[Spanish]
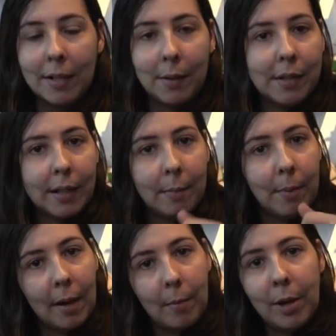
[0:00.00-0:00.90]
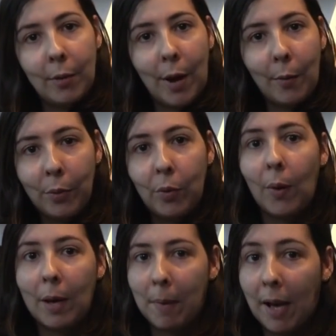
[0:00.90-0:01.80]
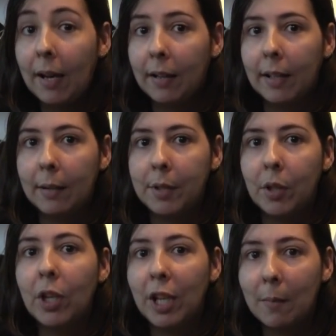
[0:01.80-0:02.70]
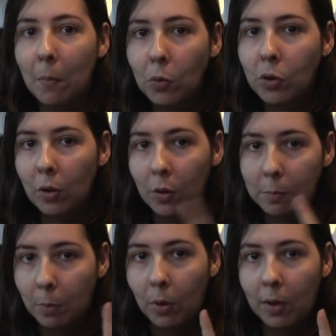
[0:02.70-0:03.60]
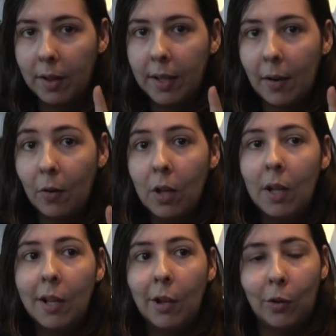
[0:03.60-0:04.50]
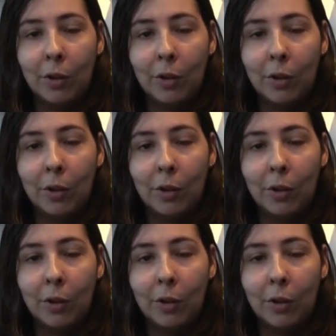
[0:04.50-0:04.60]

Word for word: Ya sabéis que para poner un anuncio hay que pagar en televisión y mucho, no es poco el dinero, y